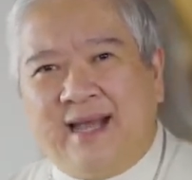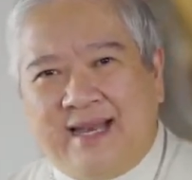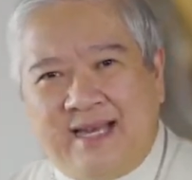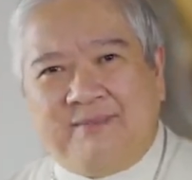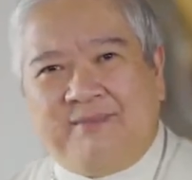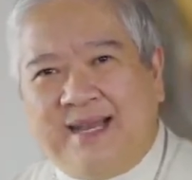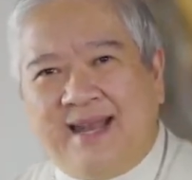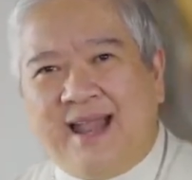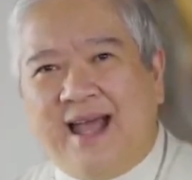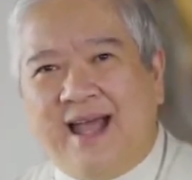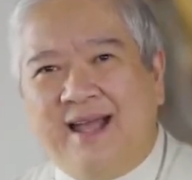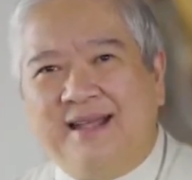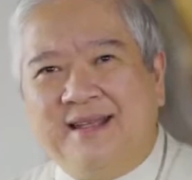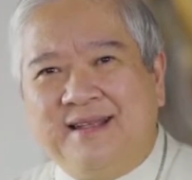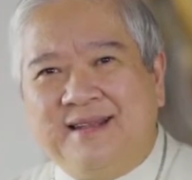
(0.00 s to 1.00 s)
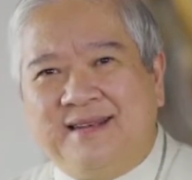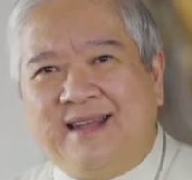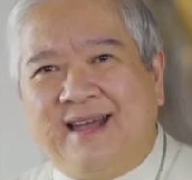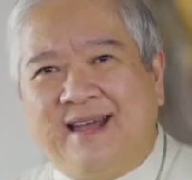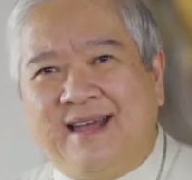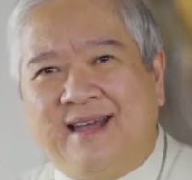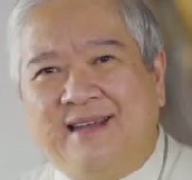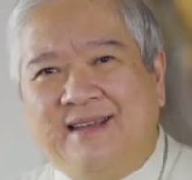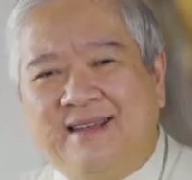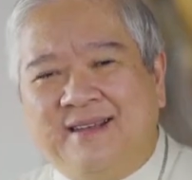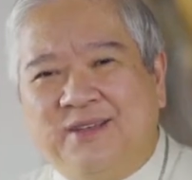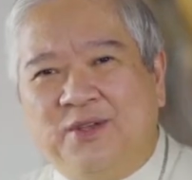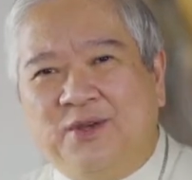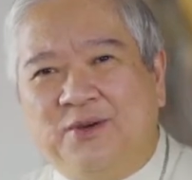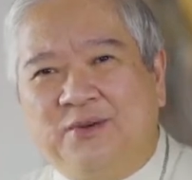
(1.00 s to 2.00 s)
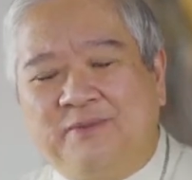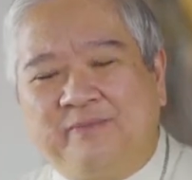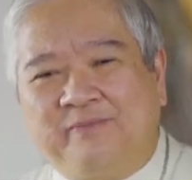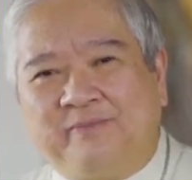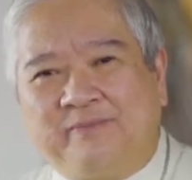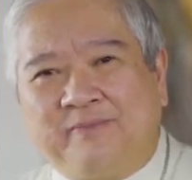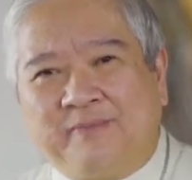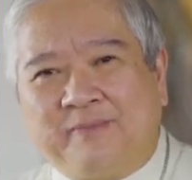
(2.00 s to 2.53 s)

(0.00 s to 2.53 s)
Alam nila na yung